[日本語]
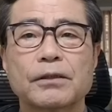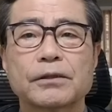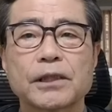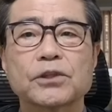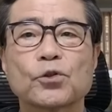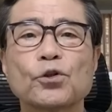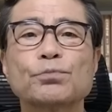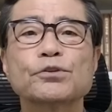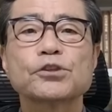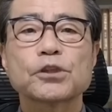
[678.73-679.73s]
しかしこの
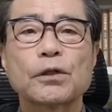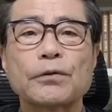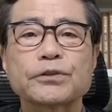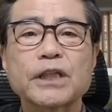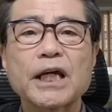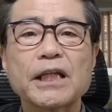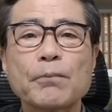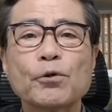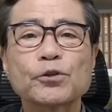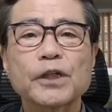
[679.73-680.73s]
文書は不正
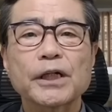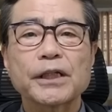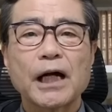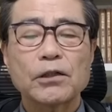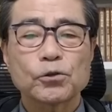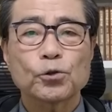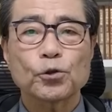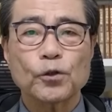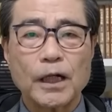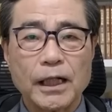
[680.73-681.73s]
な目的であるこ
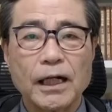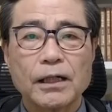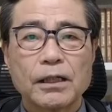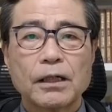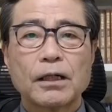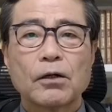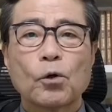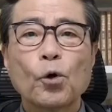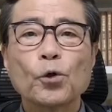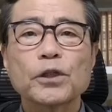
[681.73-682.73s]
とから、
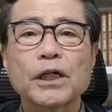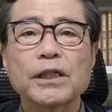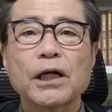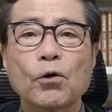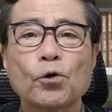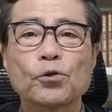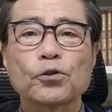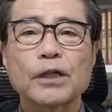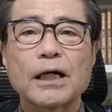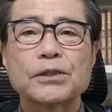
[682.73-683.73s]
法的な保護
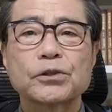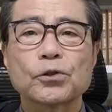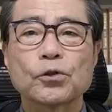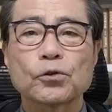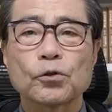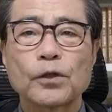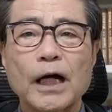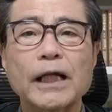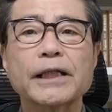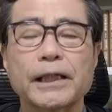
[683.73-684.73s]
の対象と
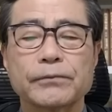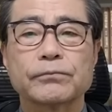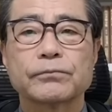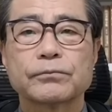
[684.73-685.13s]
ならない。